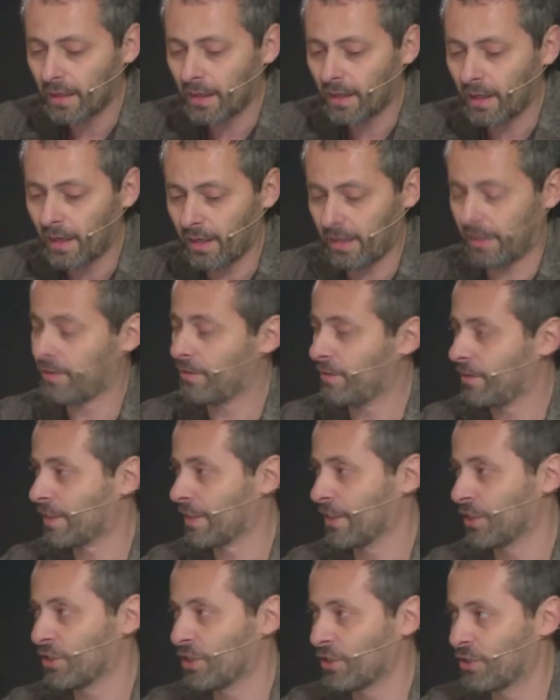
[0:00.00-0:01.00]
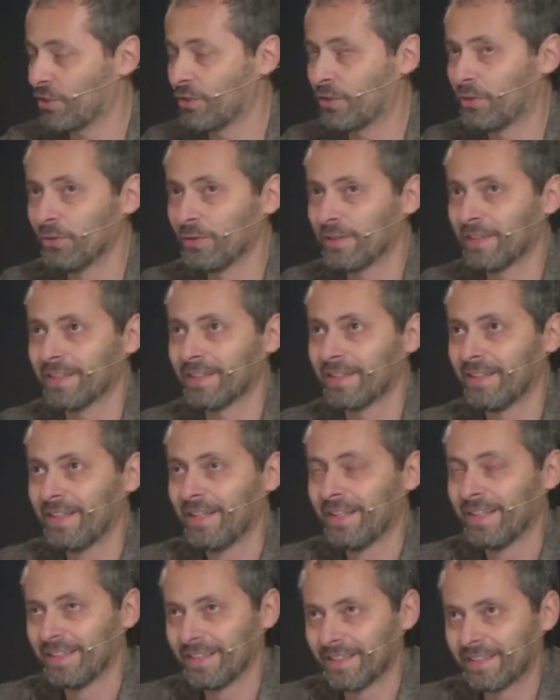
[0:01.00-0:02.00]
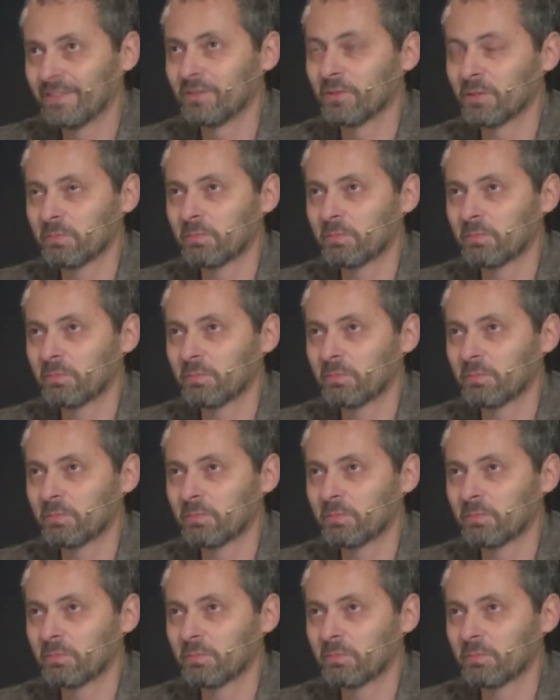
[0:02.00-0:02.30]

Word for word: а скажи, ну да, и ты уже